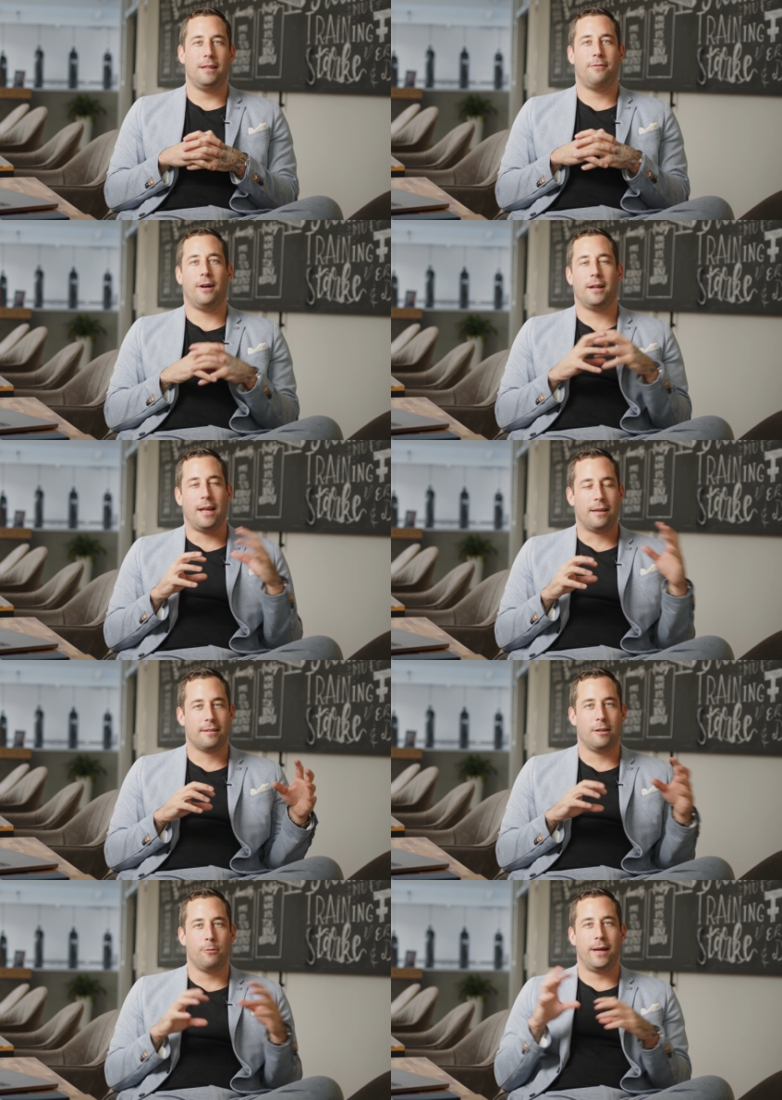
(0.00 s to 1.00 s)
Die fahren
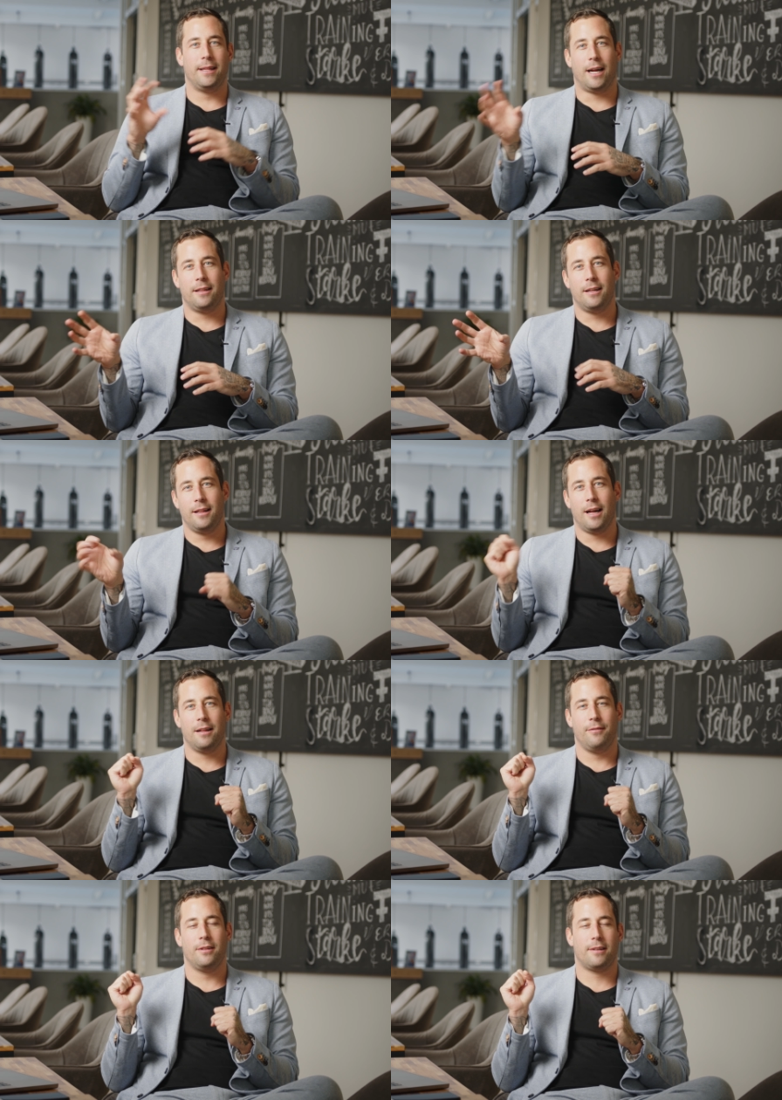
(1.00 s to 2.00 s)
extra nochmal in einen anderen
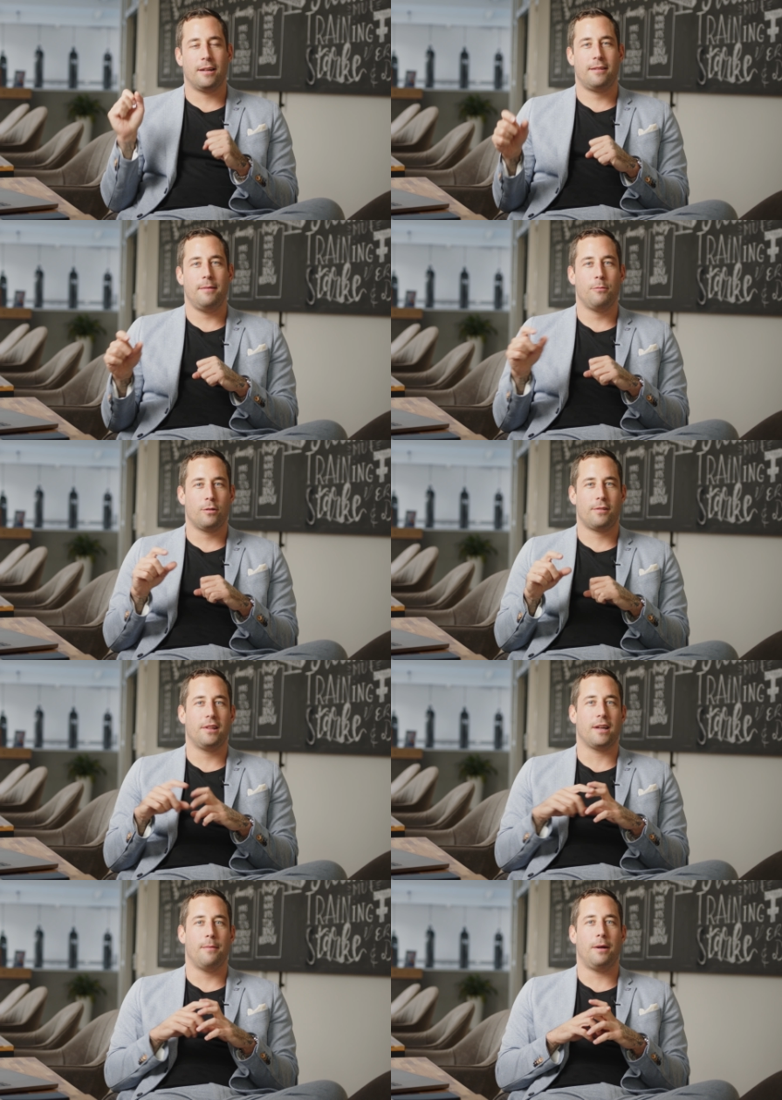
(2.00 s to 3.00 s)
Laden, wenn es da
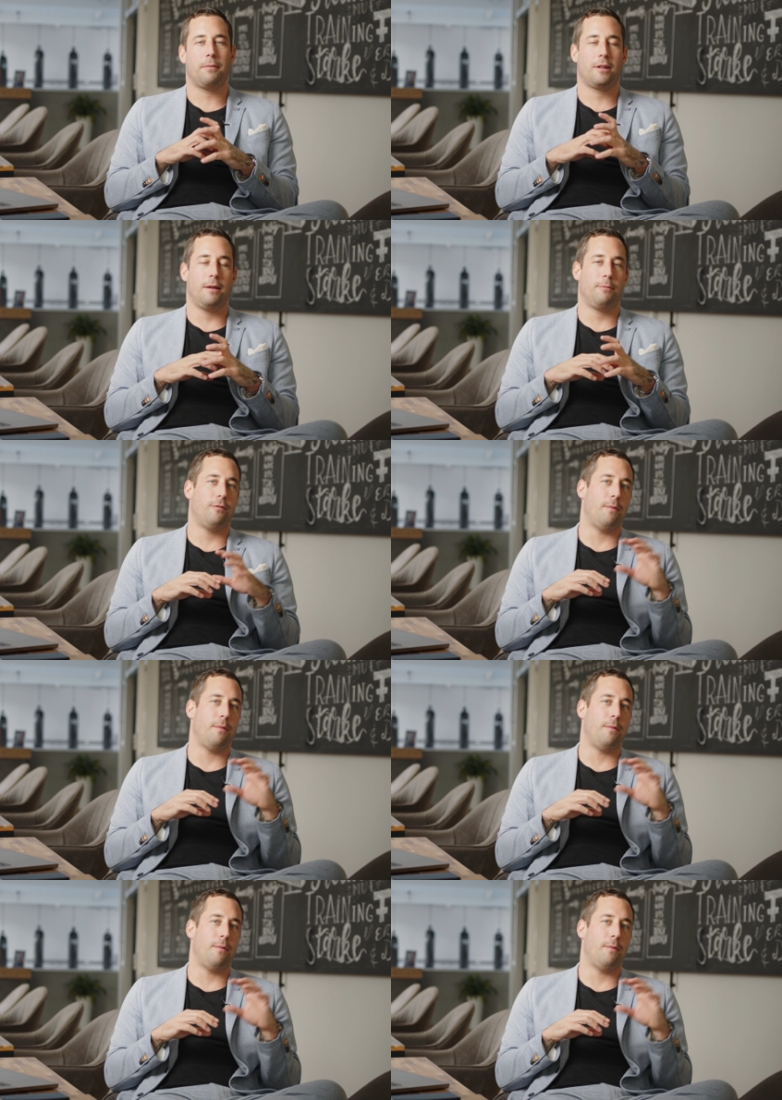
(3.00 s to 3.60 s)
10% Rabatt gibt.